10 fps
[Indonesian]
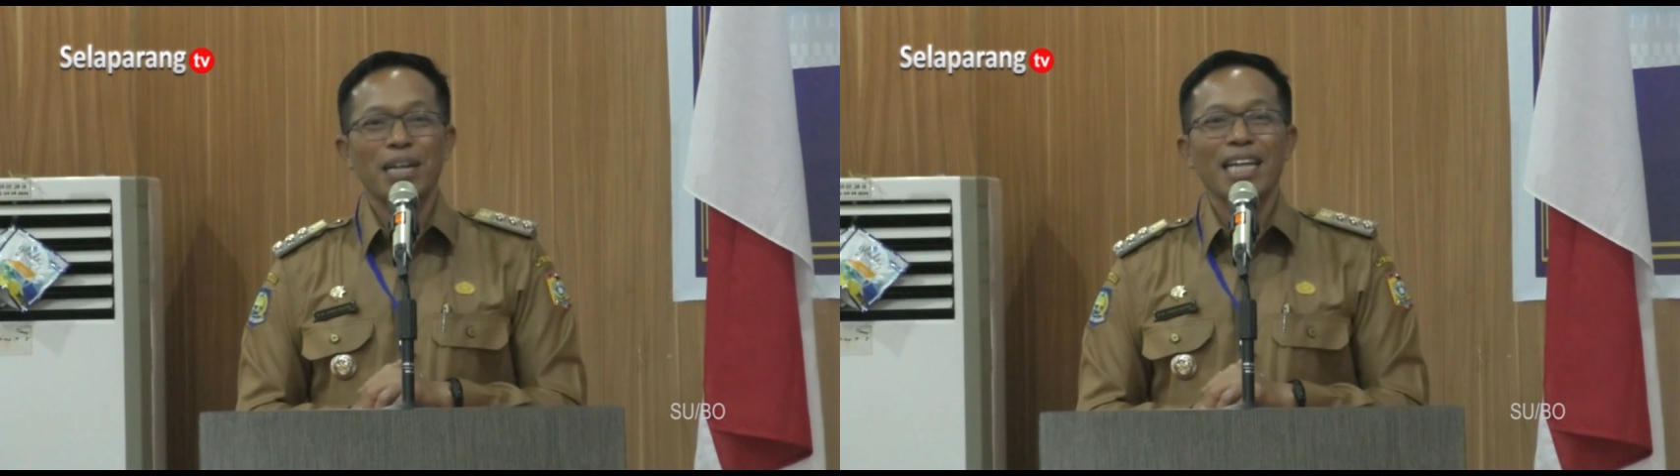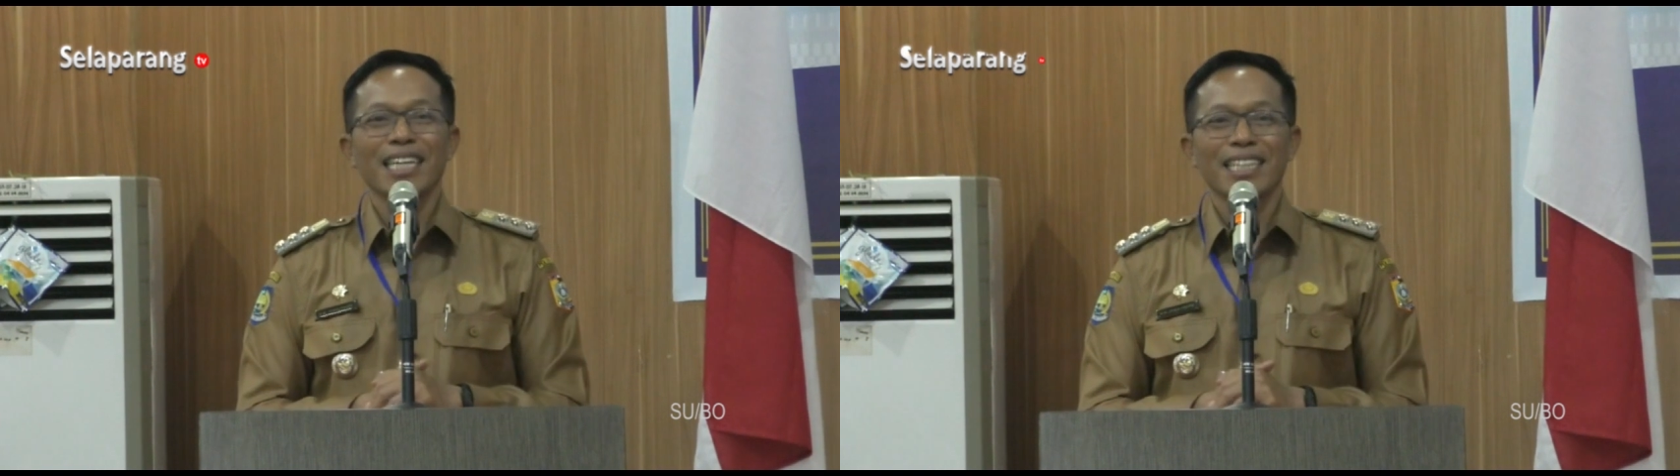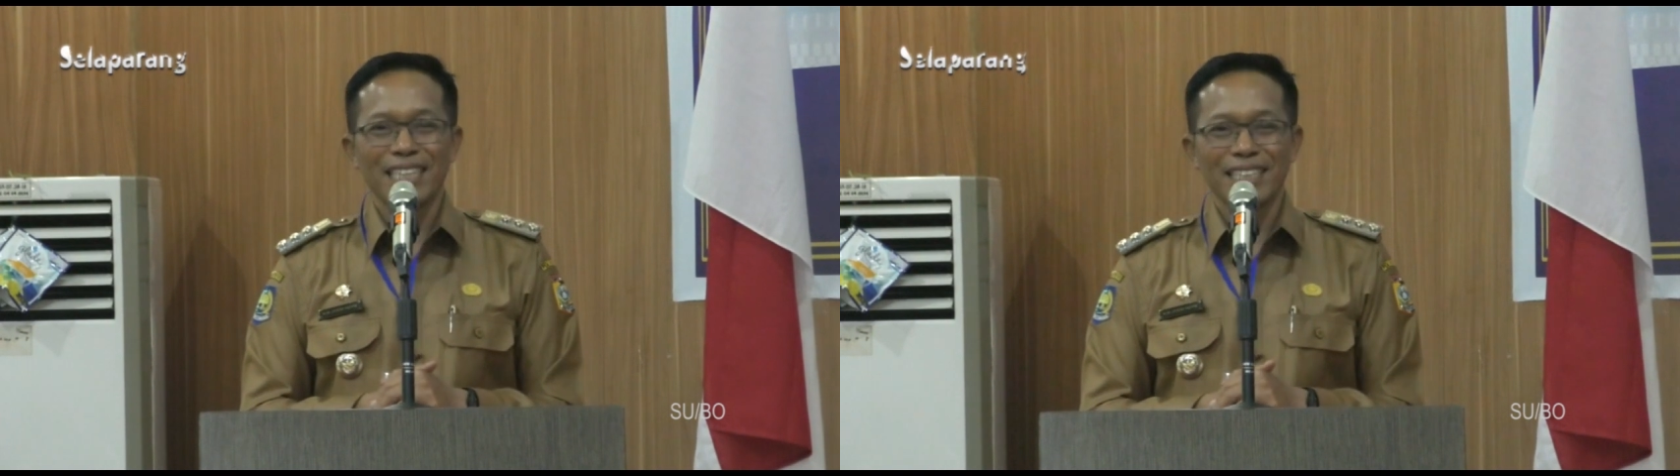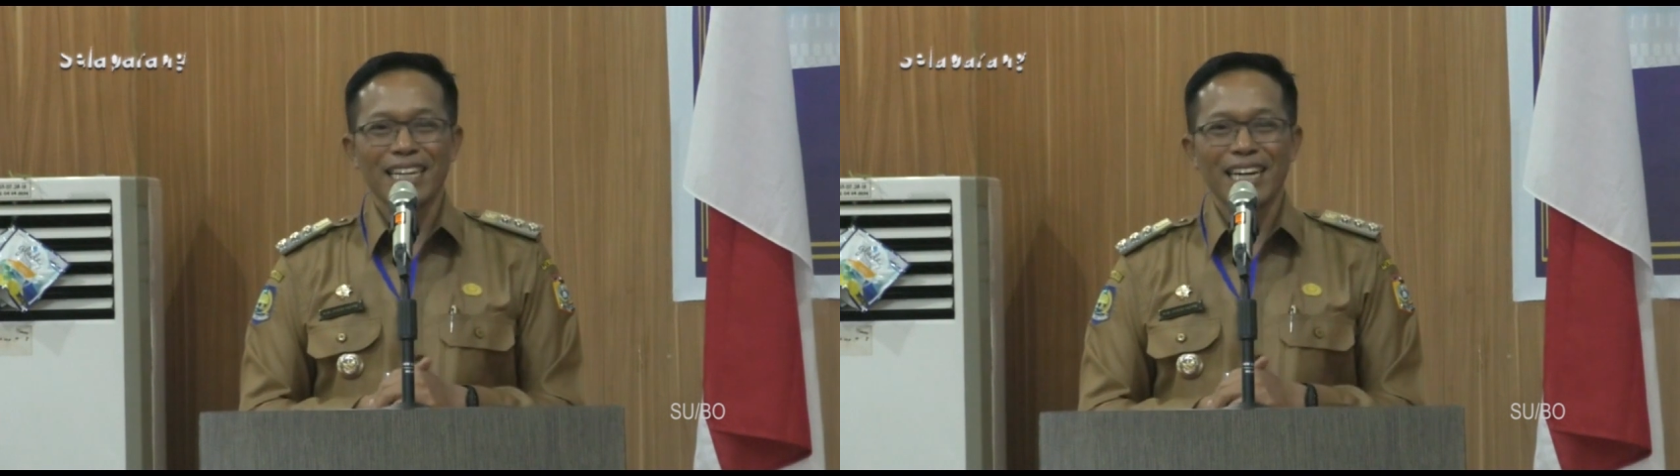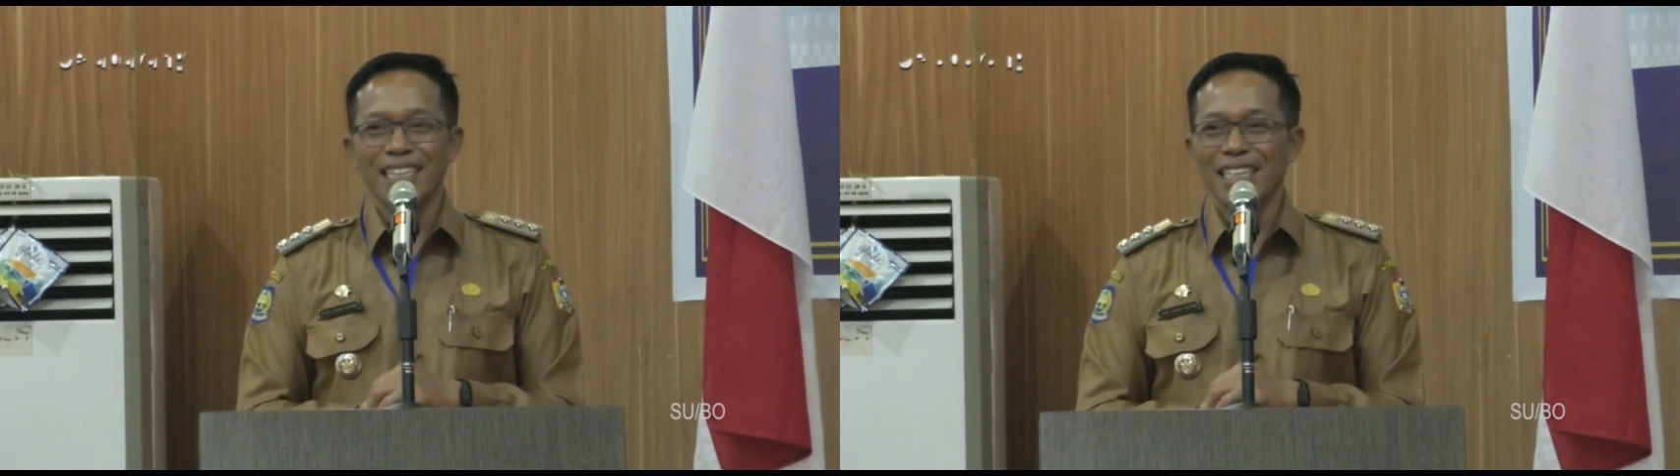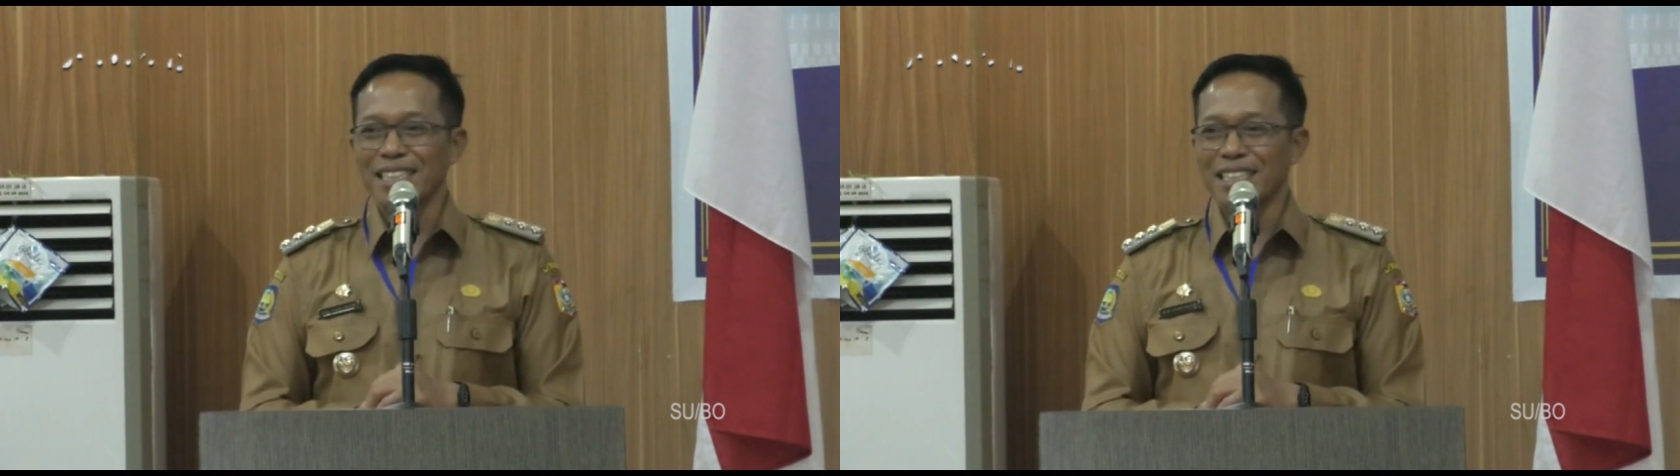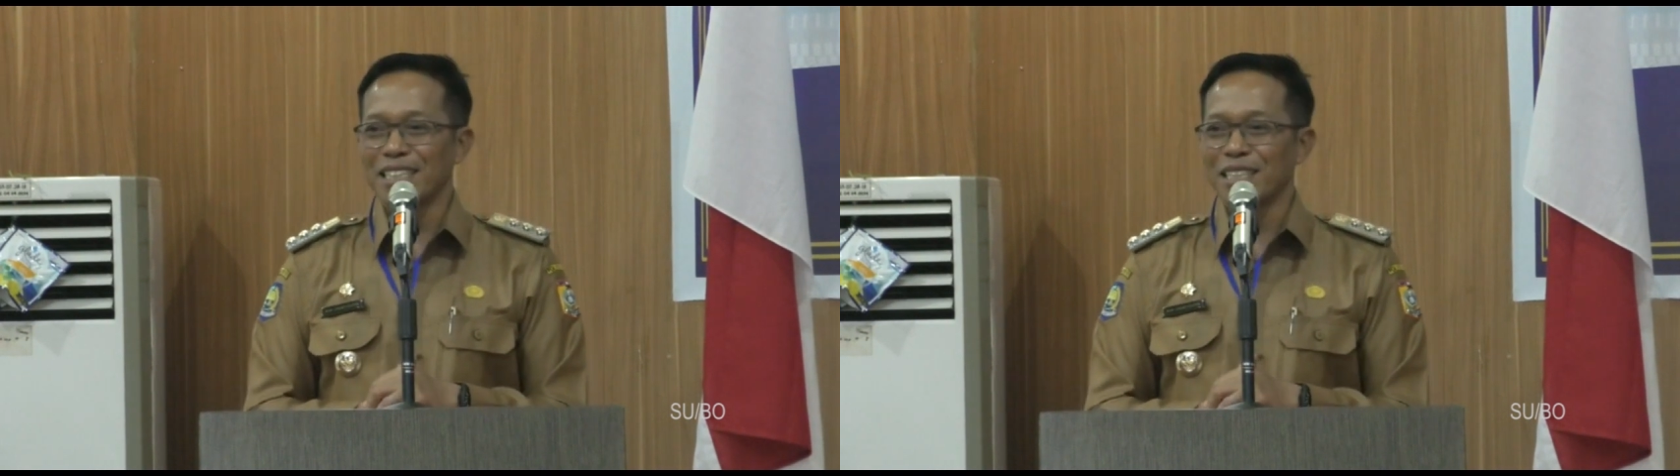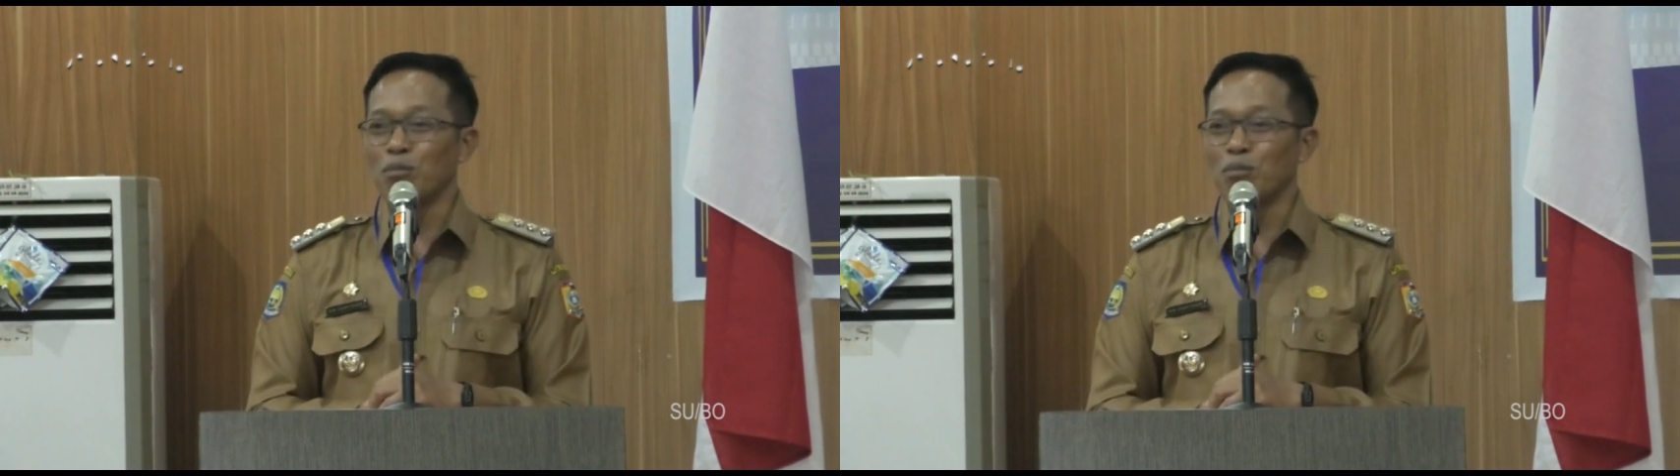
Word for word: pelayanan yang ada di